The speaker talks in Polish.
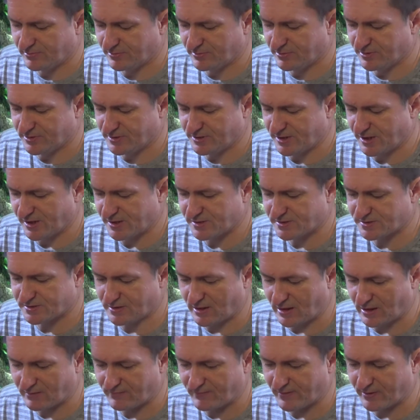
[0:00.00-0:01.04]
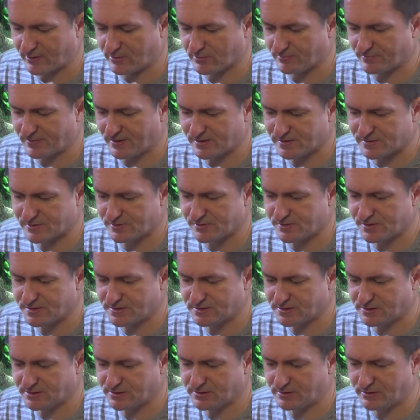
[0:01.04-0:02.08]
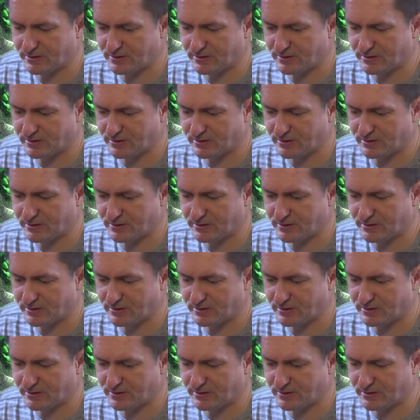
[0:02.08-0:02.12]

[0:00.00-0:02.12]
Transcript: jest akwarium bardzo niski,